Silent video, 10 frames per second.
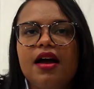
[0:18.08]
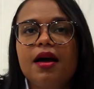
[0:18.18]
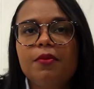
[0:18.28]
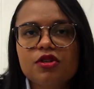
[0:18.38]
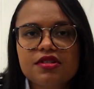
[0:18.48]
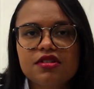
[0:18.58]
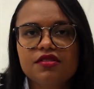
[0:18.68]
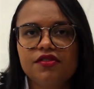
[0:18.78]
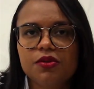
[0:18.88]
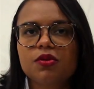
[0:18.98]
É
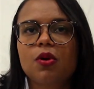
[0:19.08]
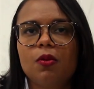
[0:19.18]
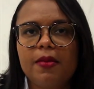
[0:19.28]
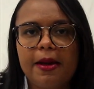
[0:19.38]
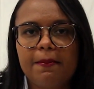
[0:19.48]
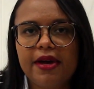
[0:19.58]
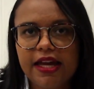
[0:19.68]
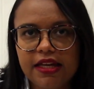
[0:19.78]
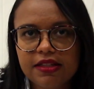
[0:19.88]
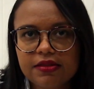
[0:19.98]
possível comer
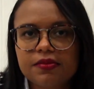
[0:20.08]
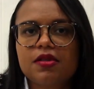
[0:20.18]
bem,